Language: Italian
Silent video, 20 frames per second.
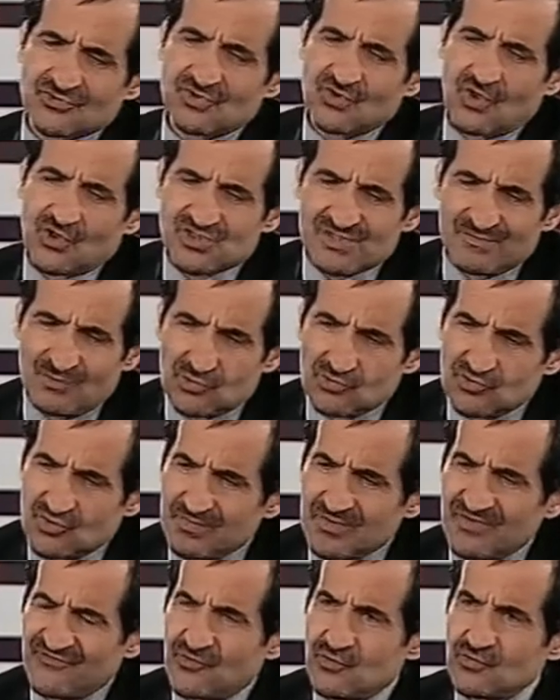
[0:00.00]
di cose molto
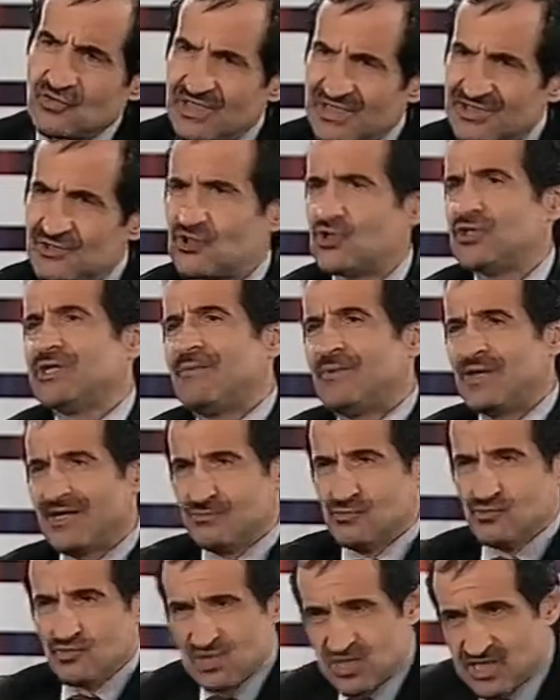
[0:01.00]
profonde, ritorniamo alla
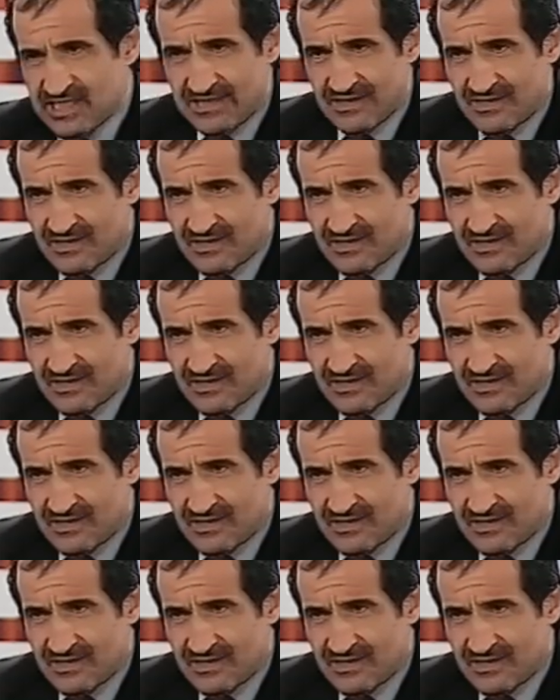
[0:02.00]
musica.